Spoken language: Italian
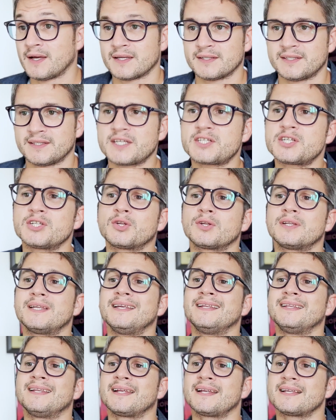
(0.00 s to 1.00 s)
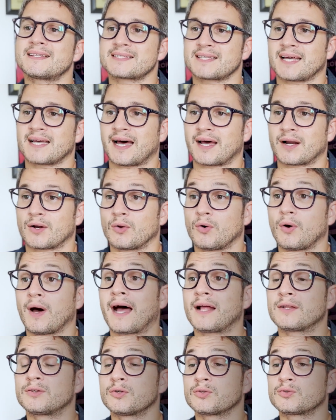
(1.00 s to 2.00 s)
Decido di indirizzarlo
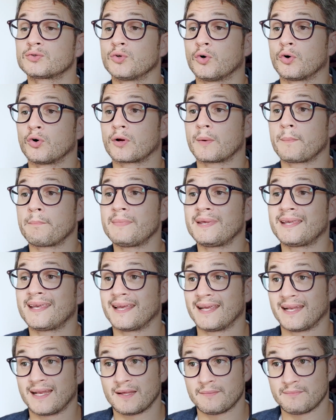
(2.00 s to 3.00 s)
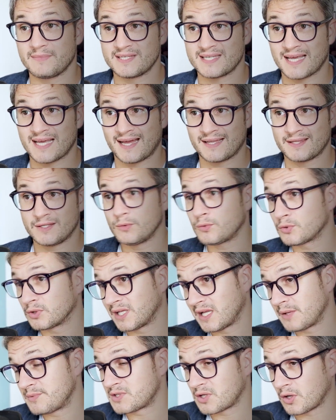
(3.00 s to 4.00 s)
al dottor Michele Bisagni, uno
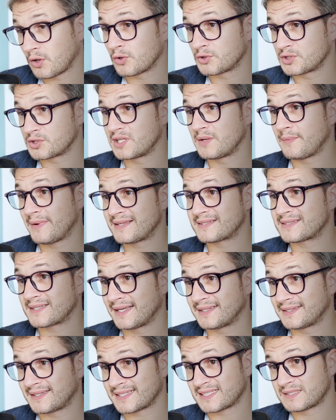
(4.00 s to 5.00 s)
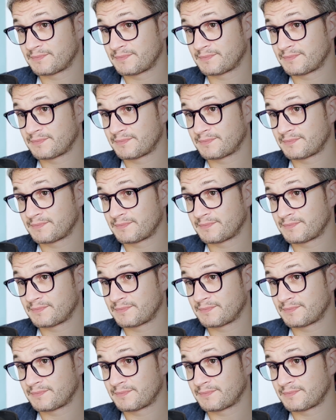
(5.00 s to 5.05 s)
degli psicologi di Mind Center